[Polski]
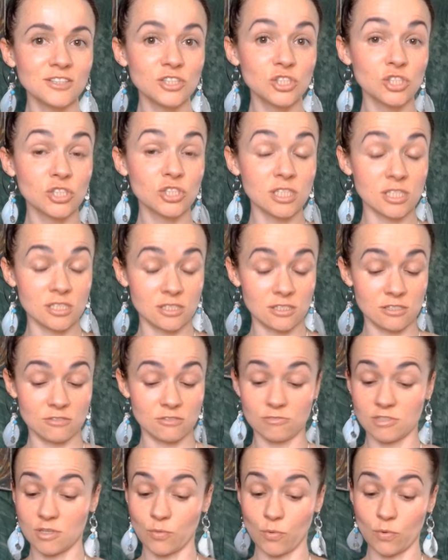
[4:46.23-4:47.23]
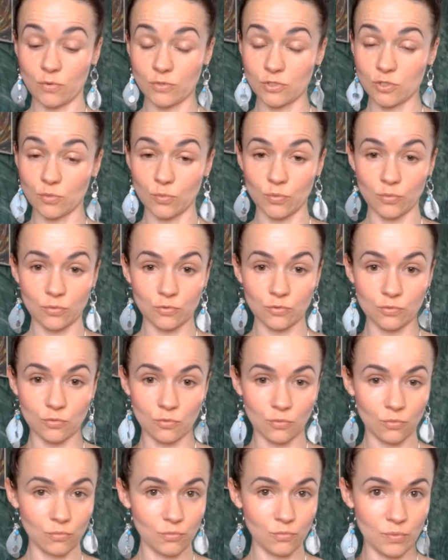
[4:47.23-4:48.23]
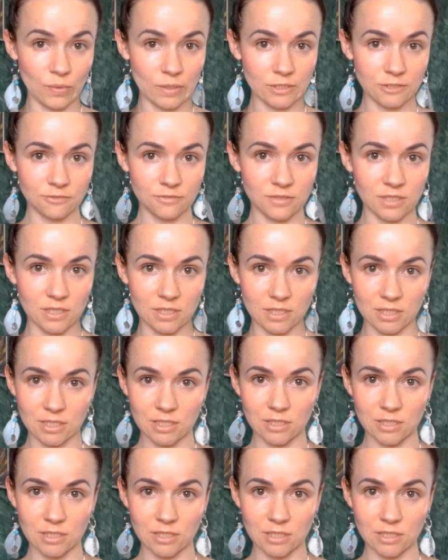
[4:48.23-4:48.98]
Czy ty jesteś tą samą osobą, którą byłaś wtedy,